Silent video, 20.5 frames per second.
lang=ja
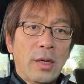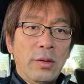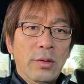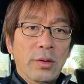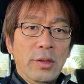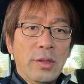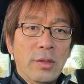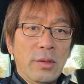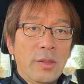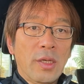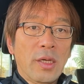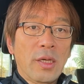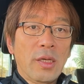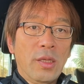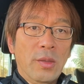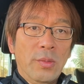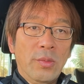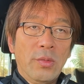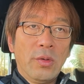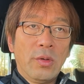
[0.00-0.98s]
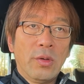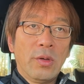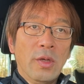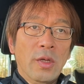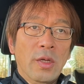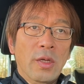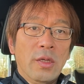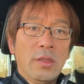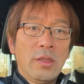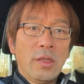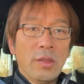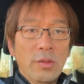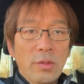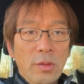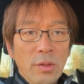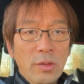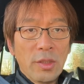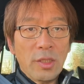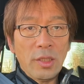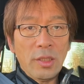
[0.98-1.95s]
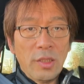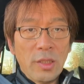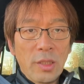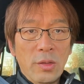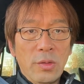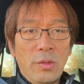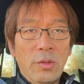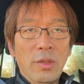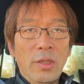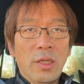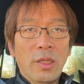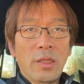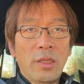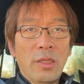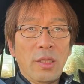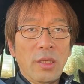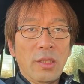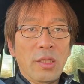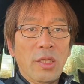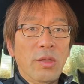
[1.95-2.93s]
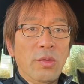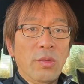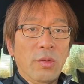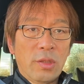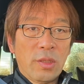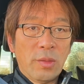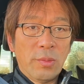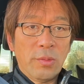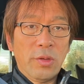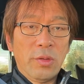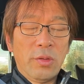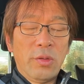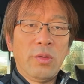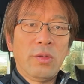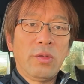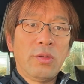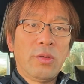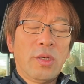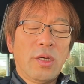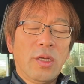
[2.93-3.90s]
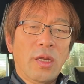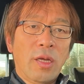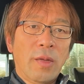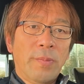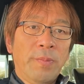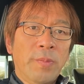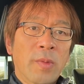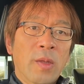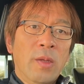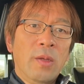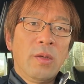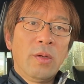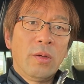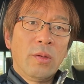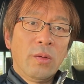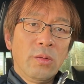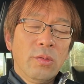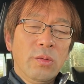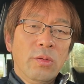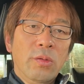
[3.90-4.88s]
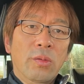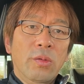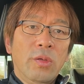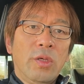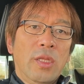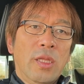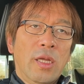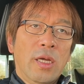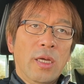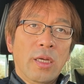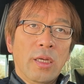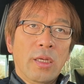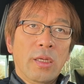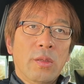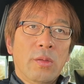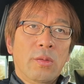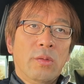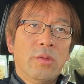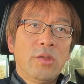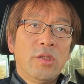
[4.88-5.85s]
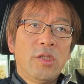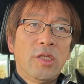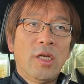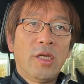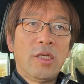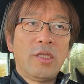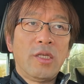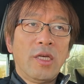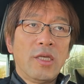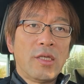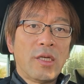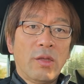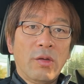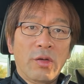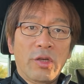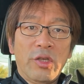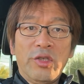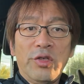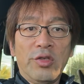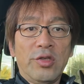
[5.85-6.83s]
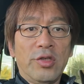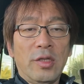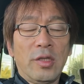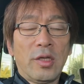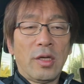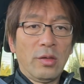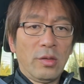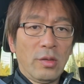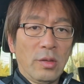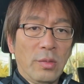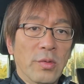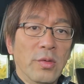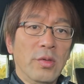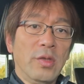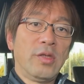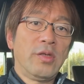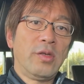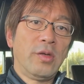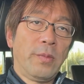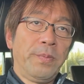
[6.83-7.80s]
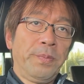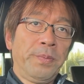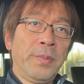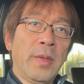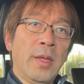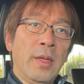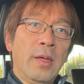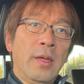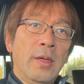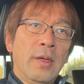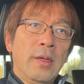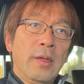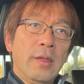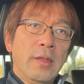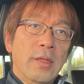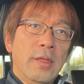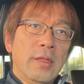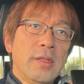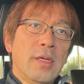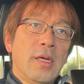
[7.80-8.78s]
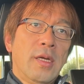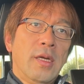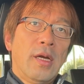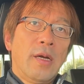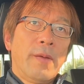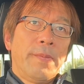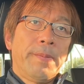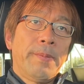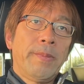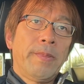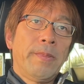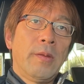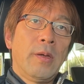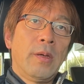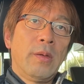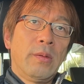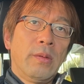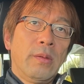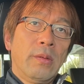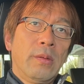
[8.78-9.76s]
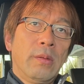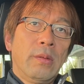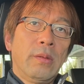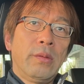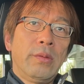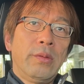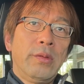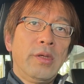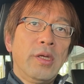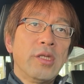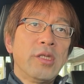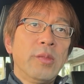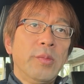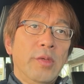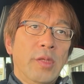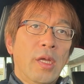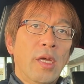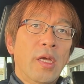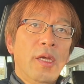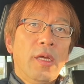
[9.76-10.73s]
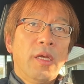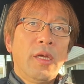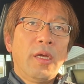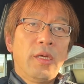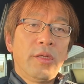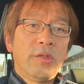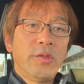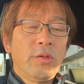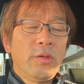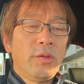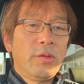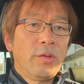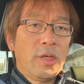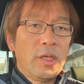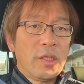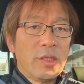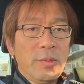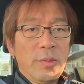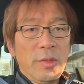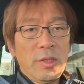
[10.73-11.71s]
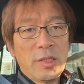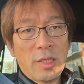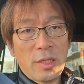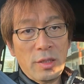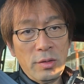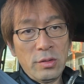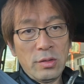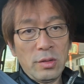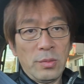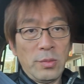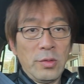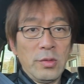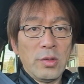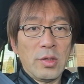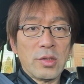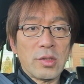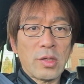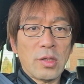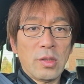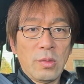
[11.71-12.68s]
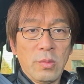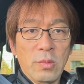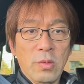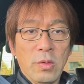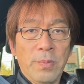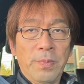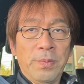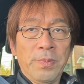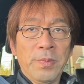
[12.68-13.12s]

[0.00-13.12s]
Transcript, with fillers: 歩いてるだけでもなんとなく気になる本があったら手に取ってみるということがね本当に大きな知的生産の技術になると思うんですよ。ですからあの冬休みねちょっとお休みにされると思うんですけども、